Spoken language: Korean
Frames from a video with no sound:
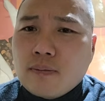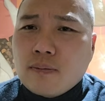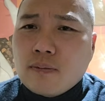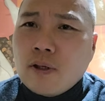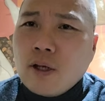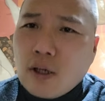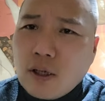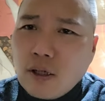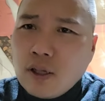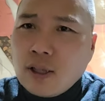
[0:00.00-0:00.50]

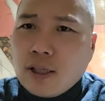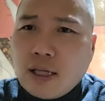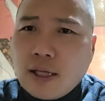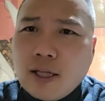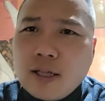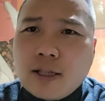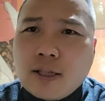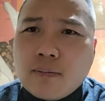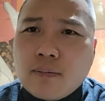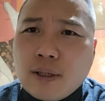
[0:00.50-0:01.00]
여건이 다
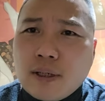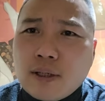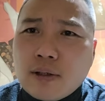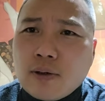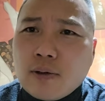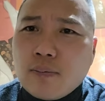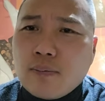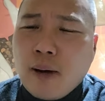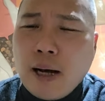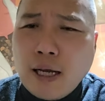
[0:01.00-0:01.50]
됐단
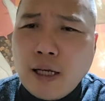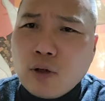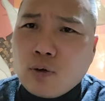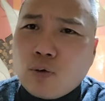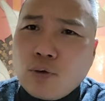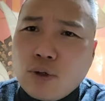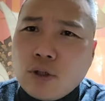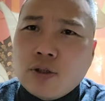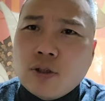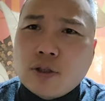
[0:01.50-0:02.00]
말이에요. 빨리
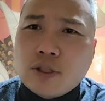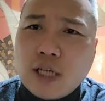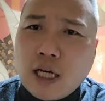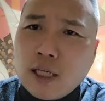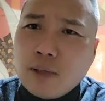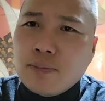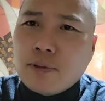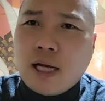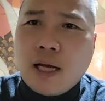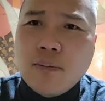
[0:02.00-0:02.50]
꾸려서
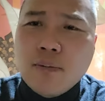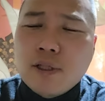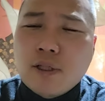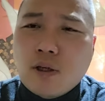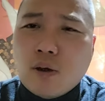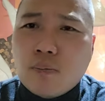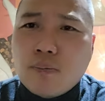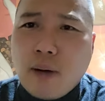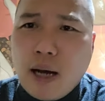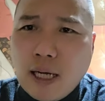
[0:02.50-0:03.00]
자립을 하면
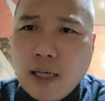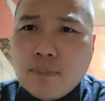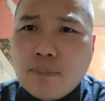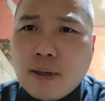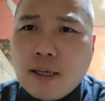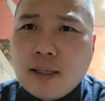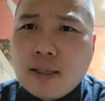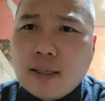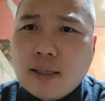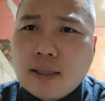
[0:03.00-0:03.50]
돼요. 빨리
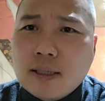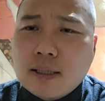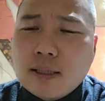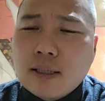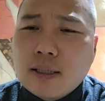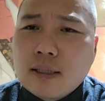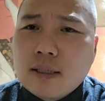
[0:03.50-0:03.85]
빨리.